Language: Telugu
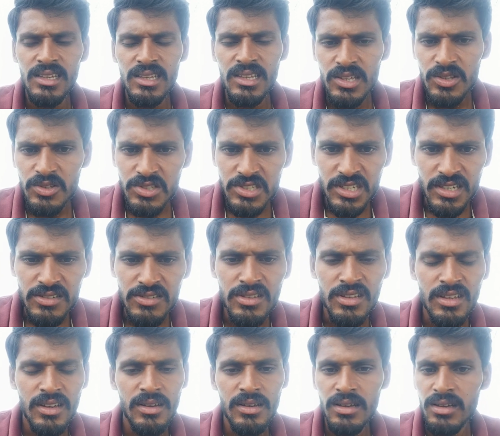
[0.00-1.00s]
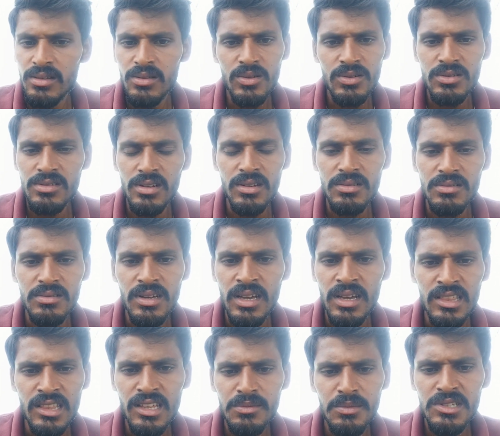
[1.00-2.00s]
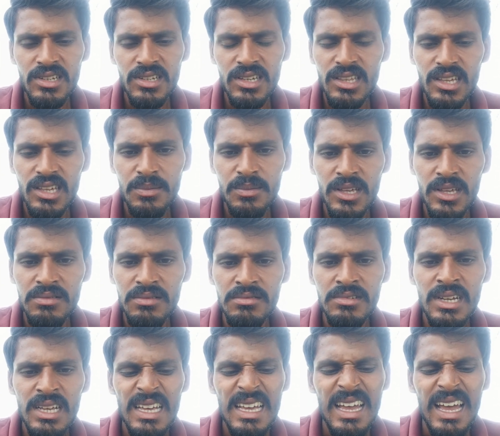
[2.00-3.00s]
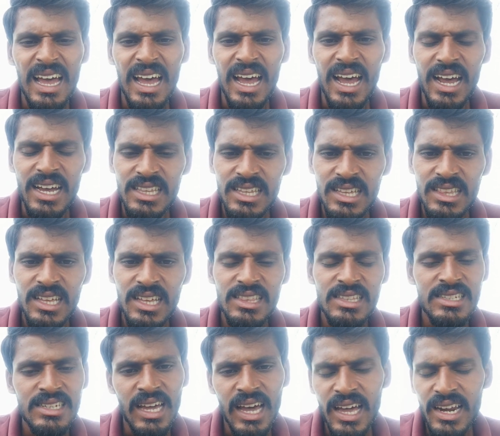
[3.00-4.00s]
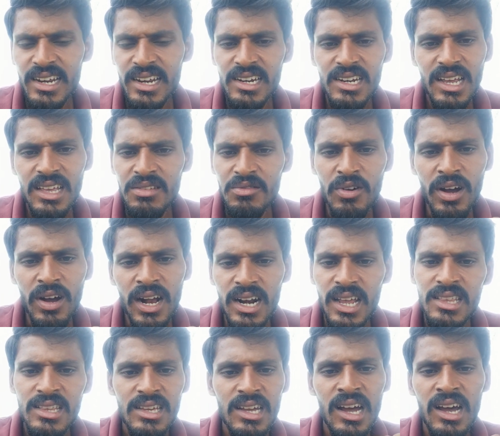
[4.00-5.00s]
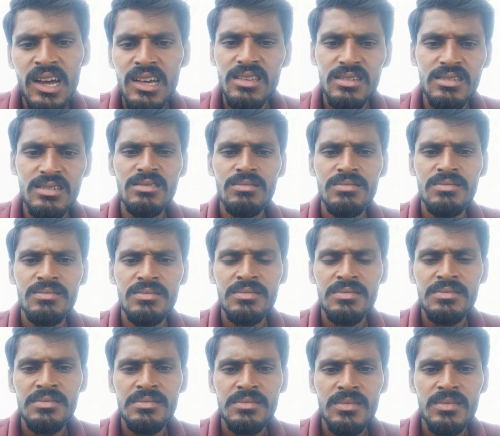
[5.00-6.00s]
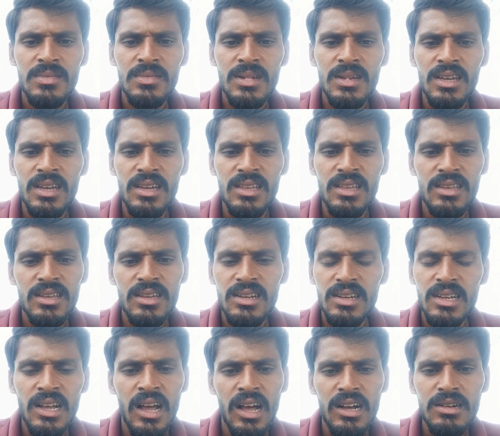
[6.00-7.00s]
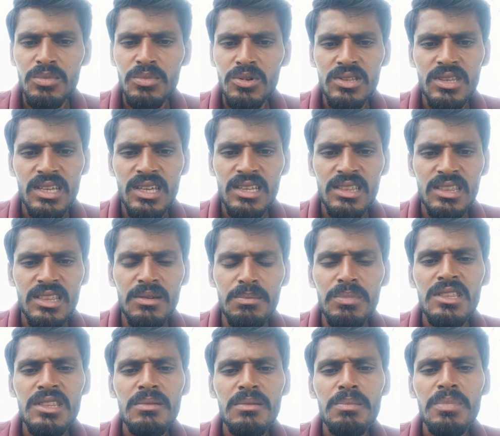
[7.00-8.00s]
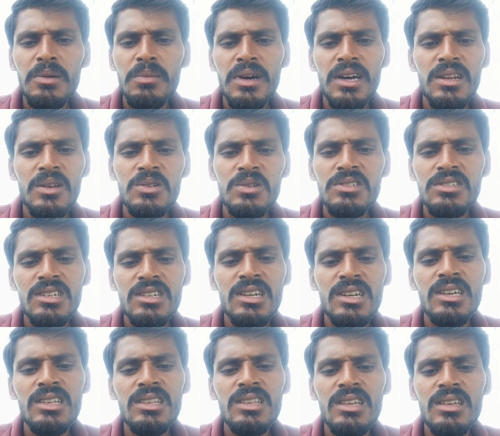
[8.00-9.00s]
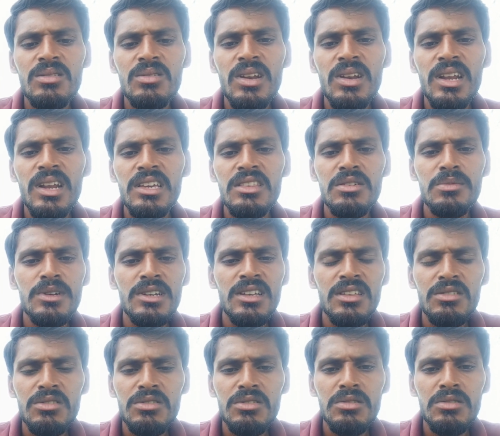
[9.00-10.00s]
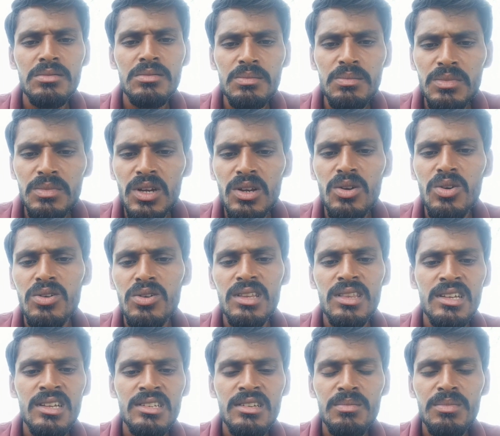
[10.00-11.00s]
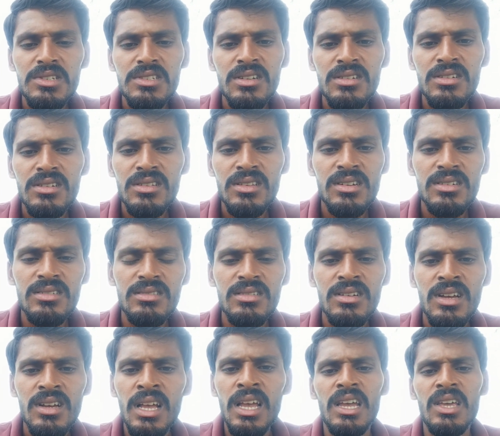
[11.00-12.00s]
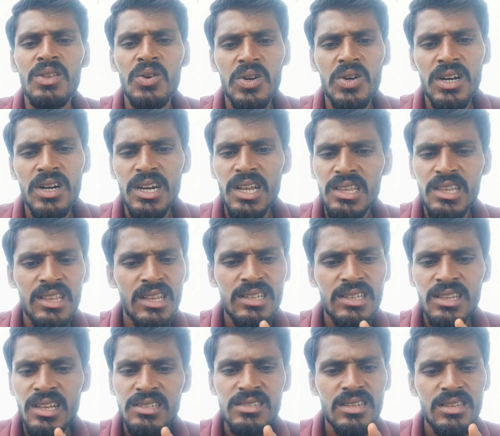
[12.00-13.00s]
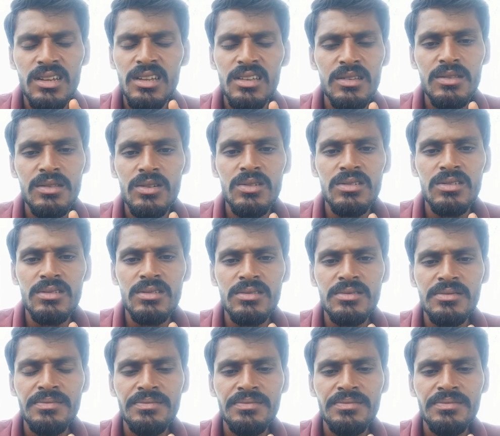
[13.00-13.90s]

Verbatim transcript: నేనేదో చేసిన దోస్తులు అంతకుమించి అయితే మనం అయినా నా టార్గెట్ అని వాడేది కాదు ఎందుకంటే కాకపోతే తిప్పి తిప్పి మరీ వచ్చి నేను రైతు బిడ్డను మీలో ఒక్కని చెప్పేసి అంటున్నాడు ఇది ఒక్కటైతే నాకు నచ్చలేదు దోస్తులు